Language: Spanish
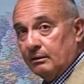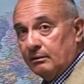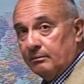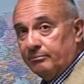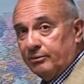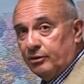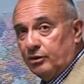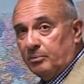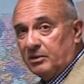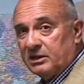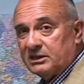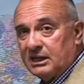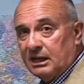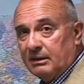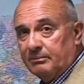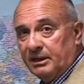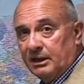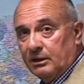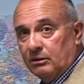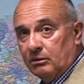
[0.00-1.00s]
Pero no porque sean
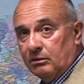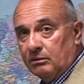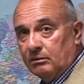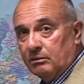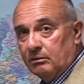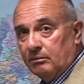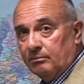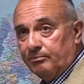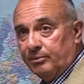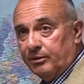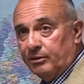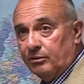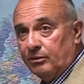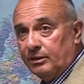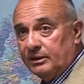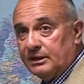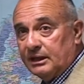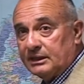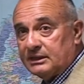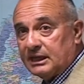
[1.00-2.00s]
amigos, porque no nos
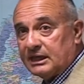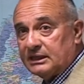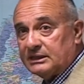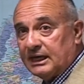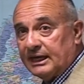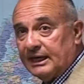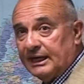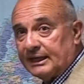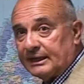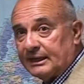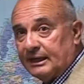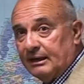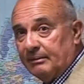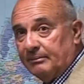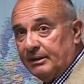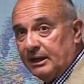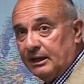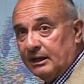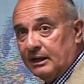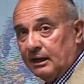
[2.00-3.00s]
interesa que haya guerra en
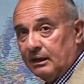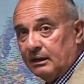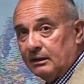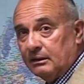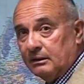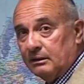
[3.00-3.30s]
América.